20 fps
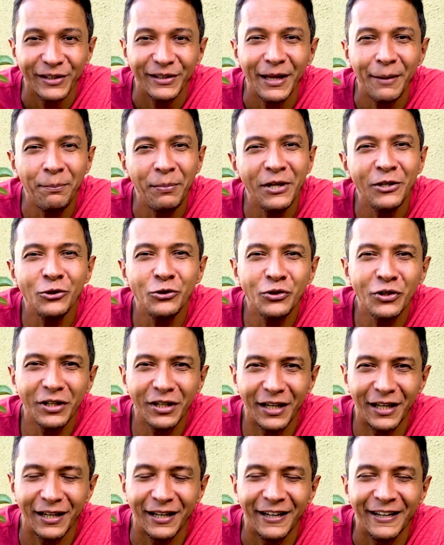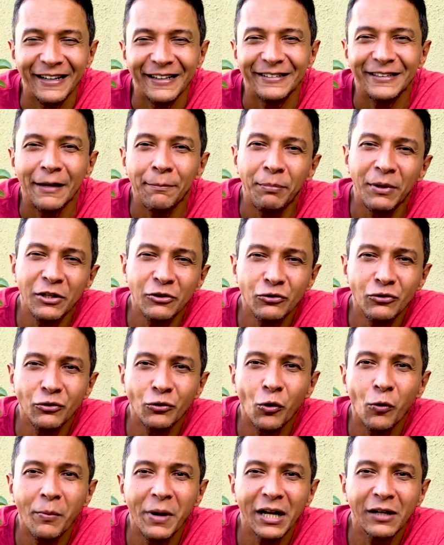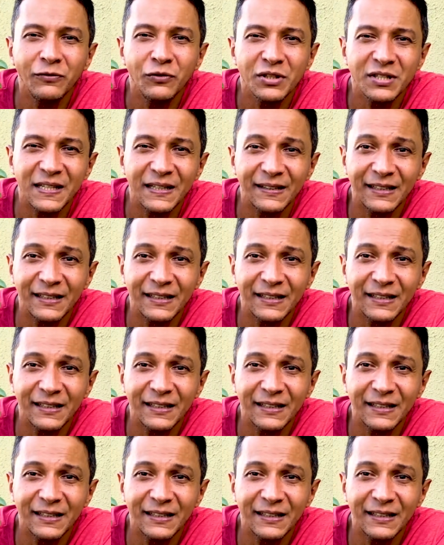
Depende de quê? Depende de como é que você